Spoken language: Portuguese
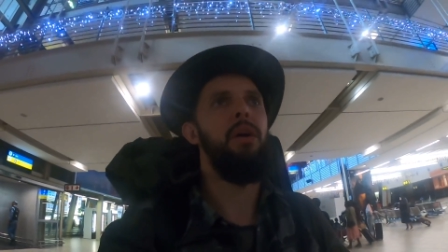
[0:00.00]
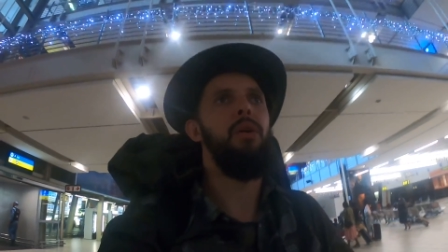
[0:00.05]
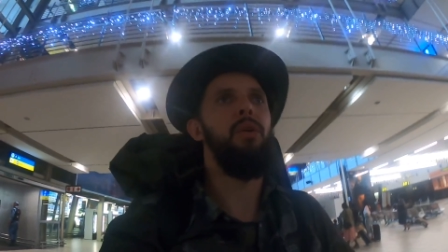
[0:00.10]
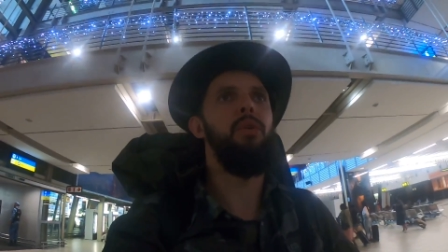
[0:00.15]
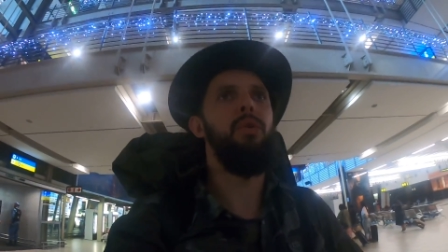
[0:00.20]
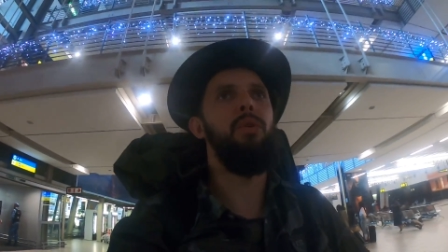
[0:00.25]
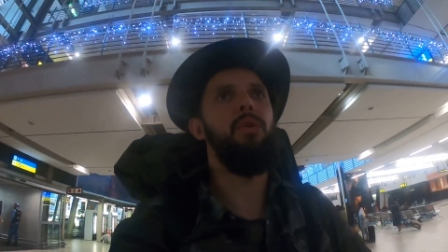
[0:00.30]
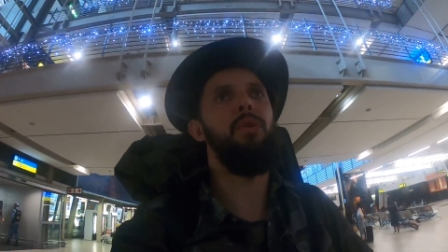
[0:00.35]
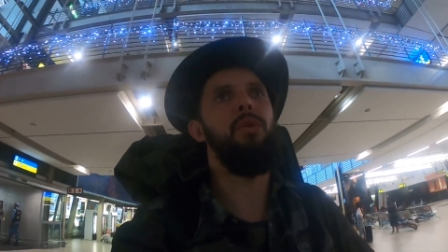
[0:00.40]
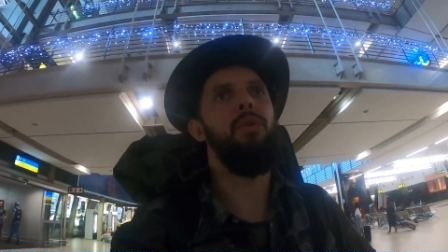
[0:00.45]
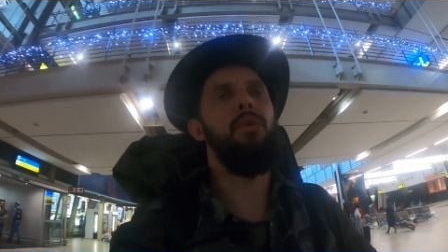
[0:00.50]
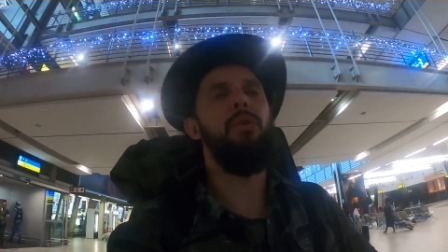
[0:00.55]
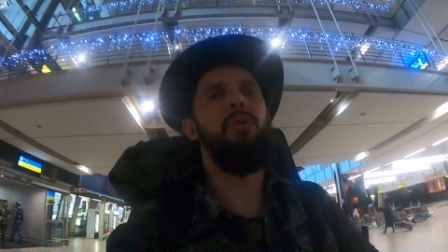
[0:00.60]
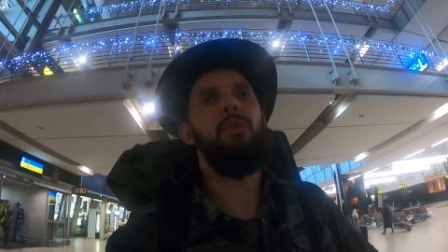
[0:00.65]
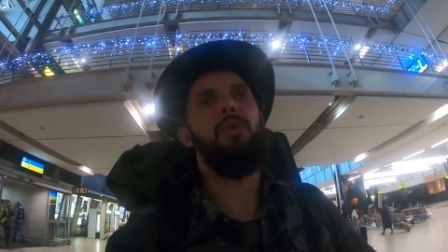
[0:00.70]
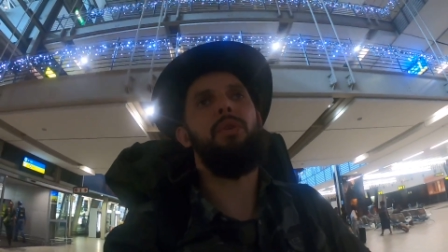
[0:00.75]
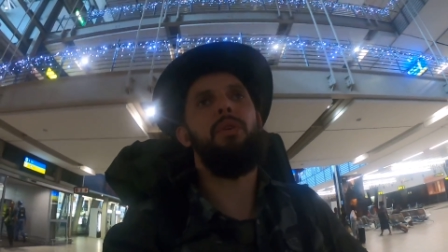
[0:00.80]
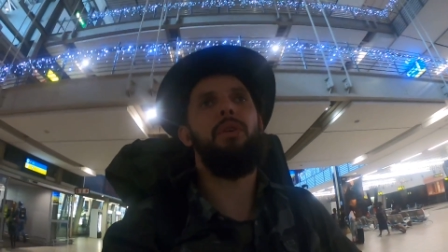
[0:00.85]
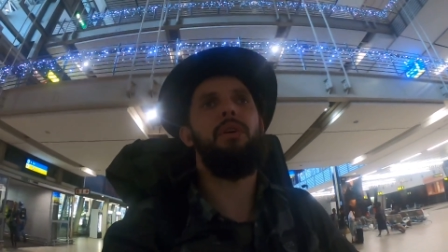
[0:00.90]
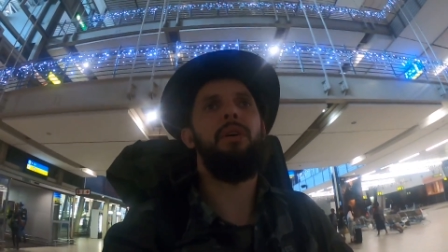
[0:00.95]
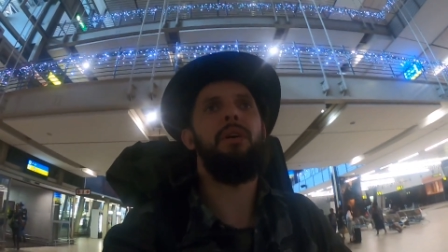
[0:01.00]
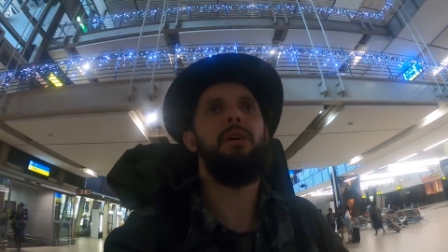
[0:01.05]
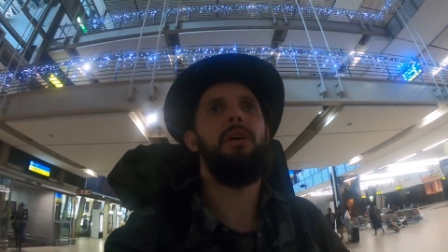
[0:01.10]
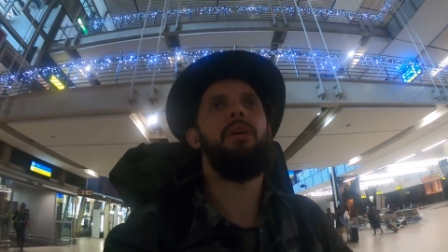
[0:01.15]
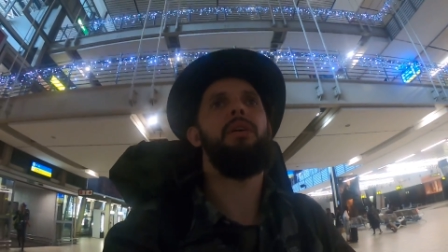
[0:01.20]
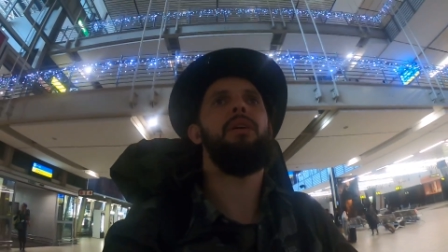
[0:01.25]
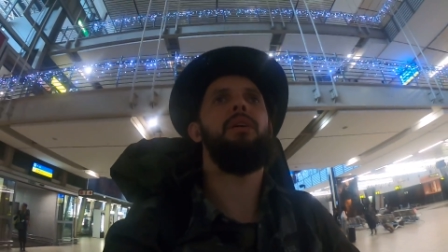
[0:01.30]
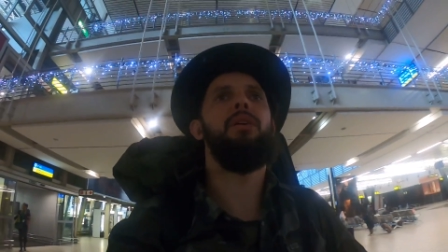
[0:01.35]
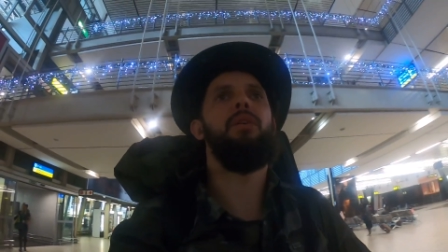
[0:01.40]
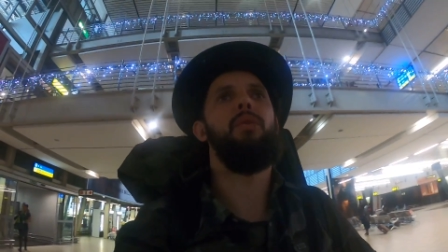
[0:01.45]
o,
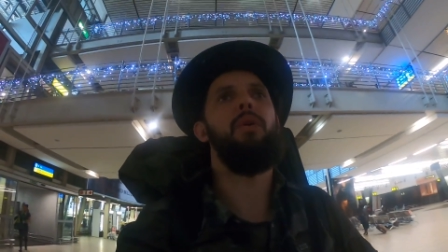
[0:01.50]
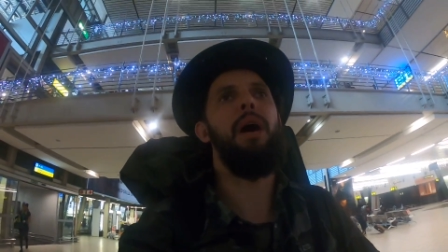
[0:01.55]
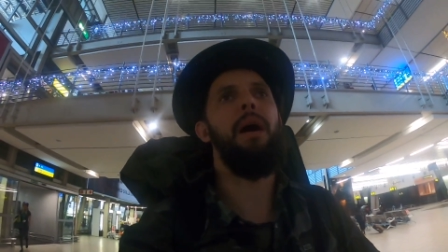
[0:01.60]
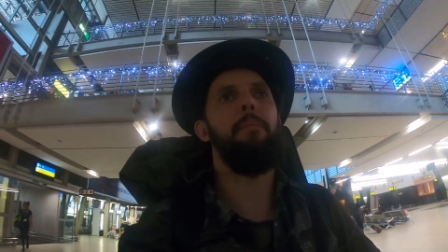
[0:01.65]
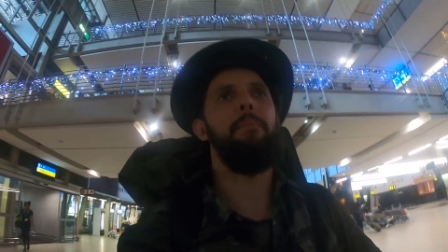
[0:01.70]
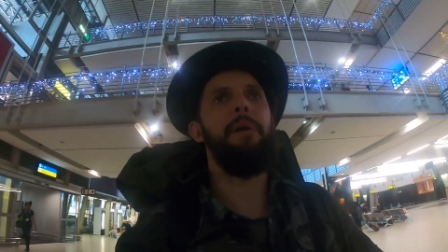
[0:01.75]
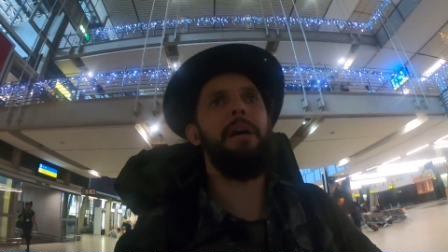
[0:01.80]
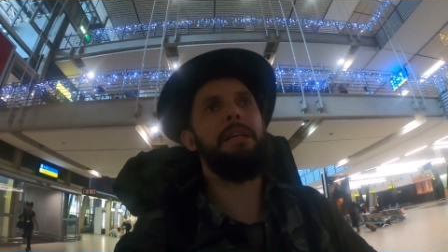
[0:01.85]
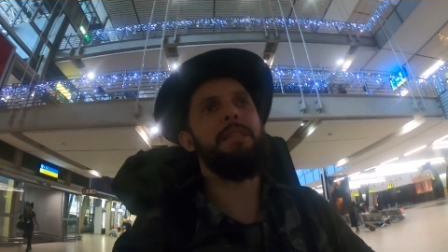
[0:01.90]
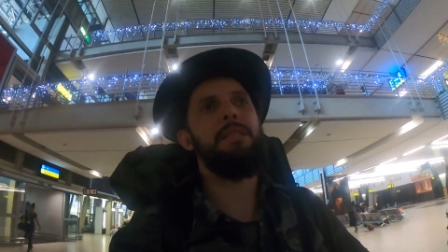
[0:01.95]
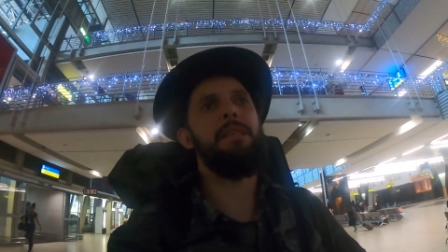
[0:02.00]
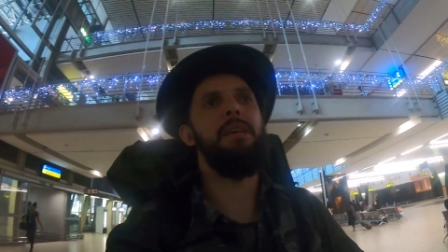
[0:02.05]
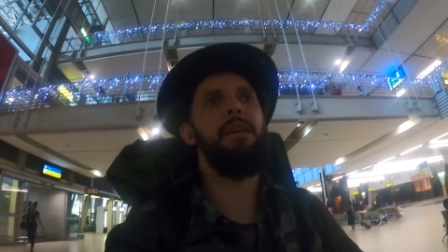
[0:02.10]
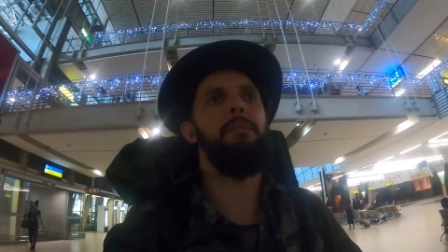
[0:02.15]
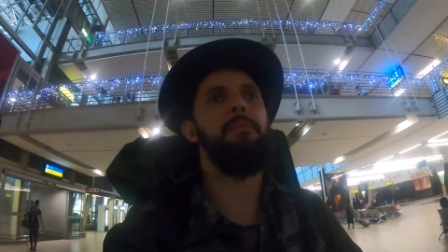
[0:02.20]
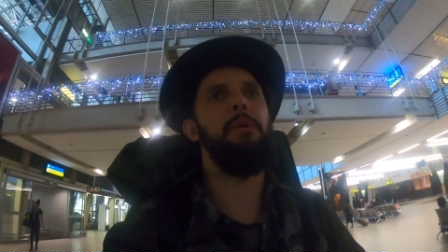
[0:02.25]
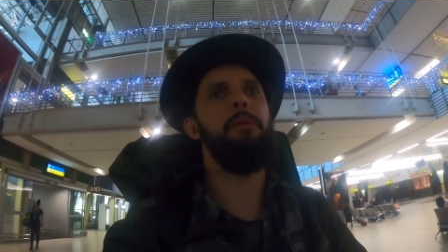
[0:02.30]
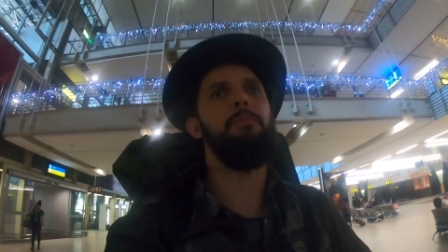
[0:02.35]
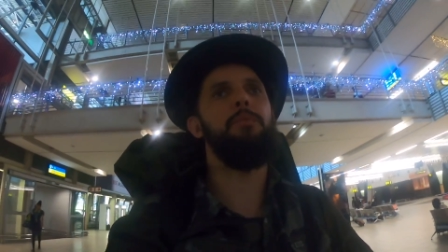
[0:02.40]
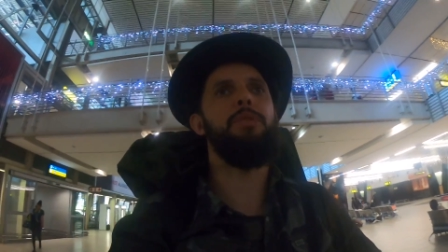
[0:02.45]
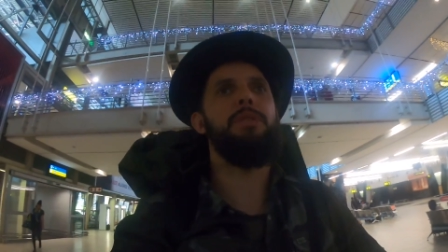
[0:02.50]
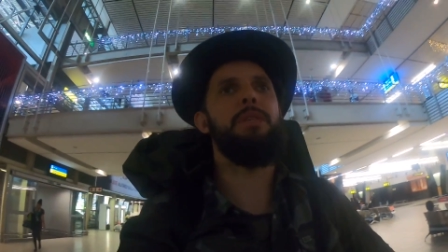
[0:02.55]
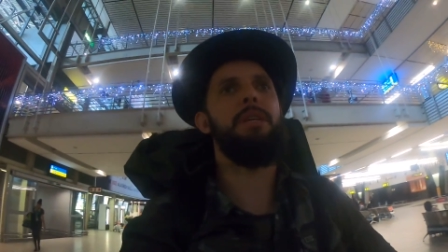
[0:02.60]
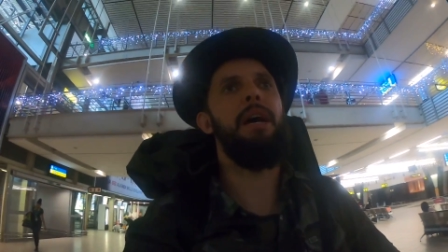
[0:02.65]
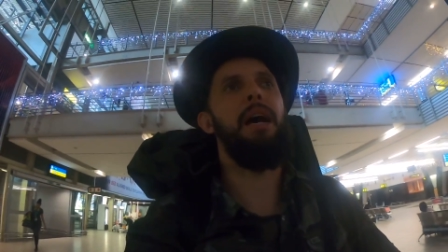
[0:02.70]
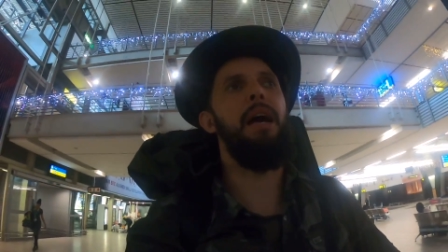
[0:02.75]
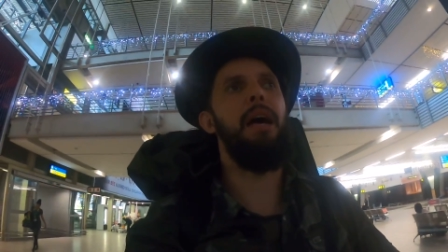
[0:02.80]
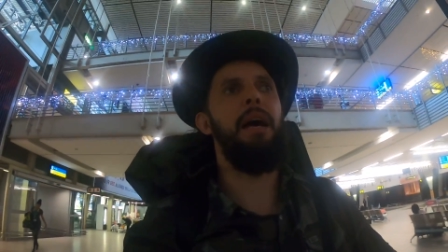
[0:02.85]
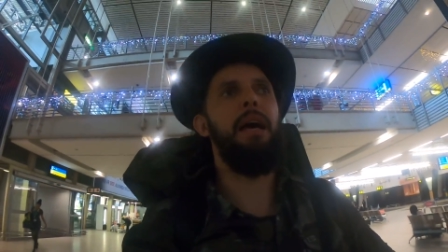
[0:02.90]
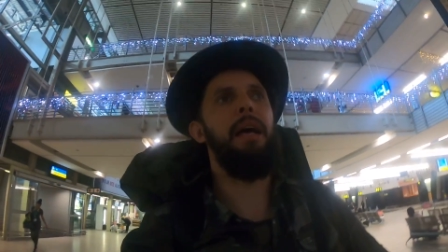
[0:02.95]
o rapaz que ia me
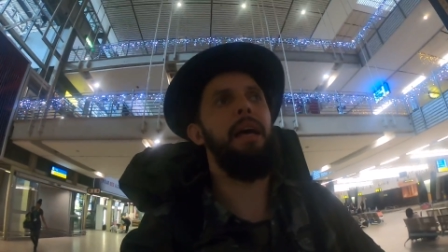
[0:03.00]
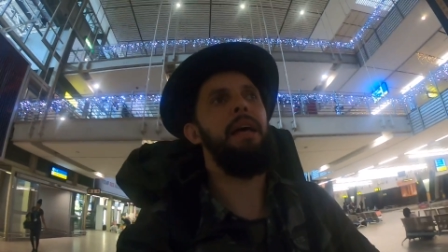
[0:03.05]
buscar,